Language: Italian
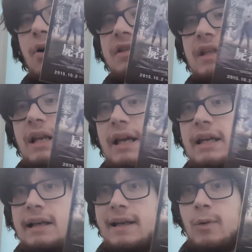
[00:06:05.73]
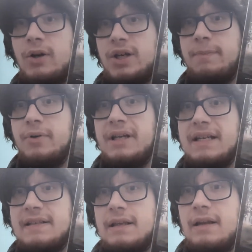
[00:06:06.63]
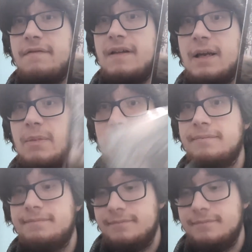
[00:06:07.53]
poster in lingua giapponese del film.